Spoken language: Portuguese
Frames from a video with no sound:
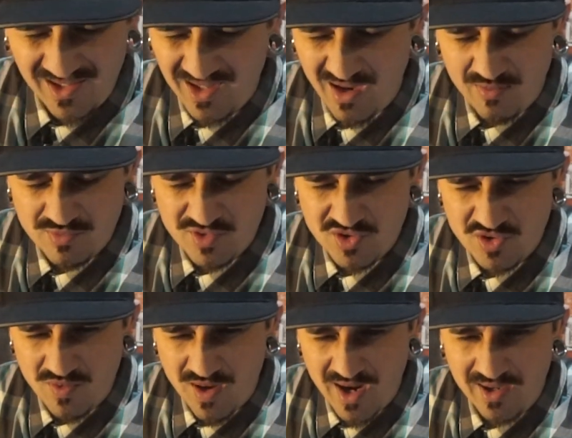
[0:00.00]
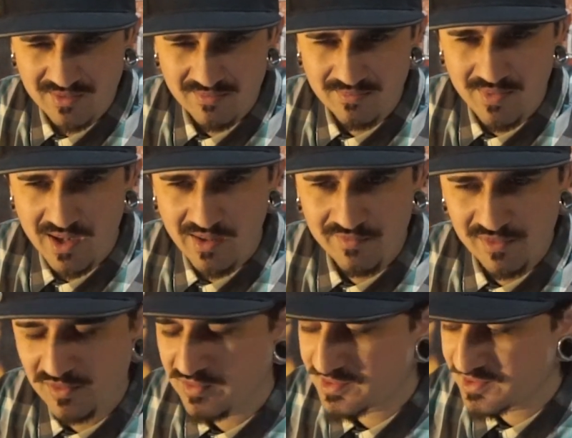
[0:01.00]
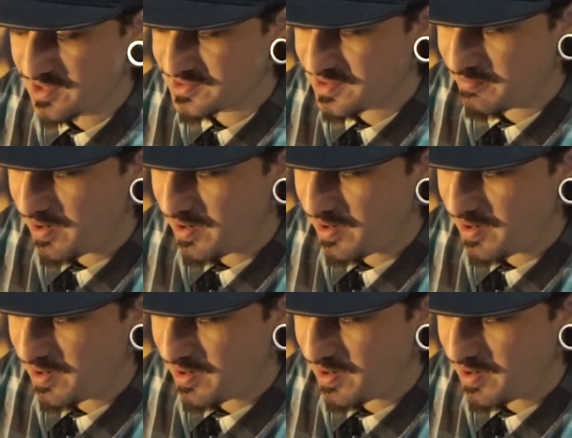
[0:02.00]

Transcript: que é um soar maravilhoso dessa